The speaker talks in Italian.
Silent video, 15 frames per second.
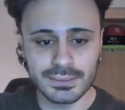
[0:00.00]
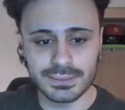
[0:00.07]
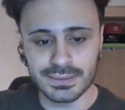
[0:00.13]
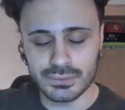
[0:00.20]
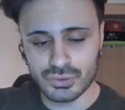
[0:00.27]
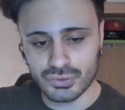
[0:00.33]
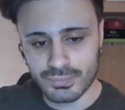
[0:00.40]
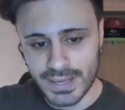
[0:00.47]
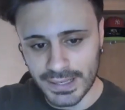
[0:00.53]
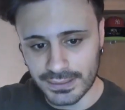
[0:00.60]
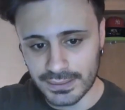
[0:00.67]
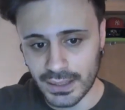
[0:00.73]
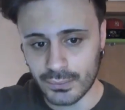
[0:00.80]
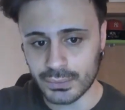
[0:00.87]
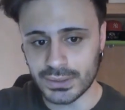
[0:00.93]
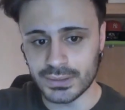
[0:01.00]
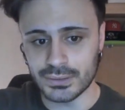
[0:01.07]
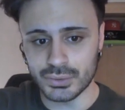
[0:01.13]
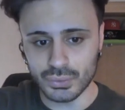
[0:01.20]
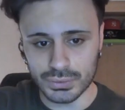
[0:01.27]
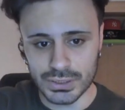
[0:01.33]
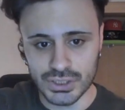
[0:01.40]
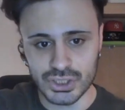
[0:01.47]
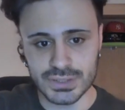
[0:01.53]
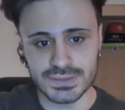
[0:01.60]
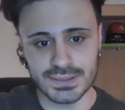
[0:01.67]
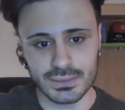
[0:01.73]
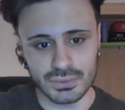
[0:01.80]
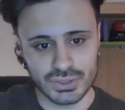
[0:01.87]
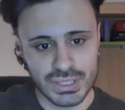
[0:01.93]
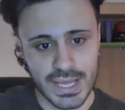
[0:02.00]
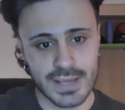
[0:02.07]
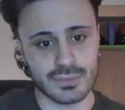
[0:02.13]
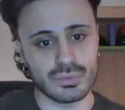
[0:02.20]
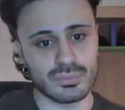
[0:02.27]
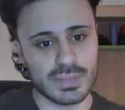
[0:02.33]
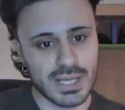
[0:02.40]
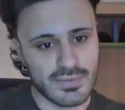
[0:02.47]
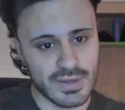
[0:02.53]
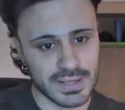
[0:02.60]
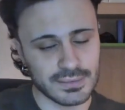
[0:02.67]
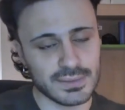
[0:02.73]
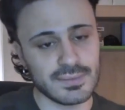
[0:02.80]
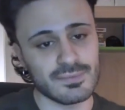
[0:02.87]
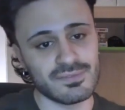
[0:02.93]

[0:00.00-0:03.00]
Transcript: dello SmackDown del 12-06-2020,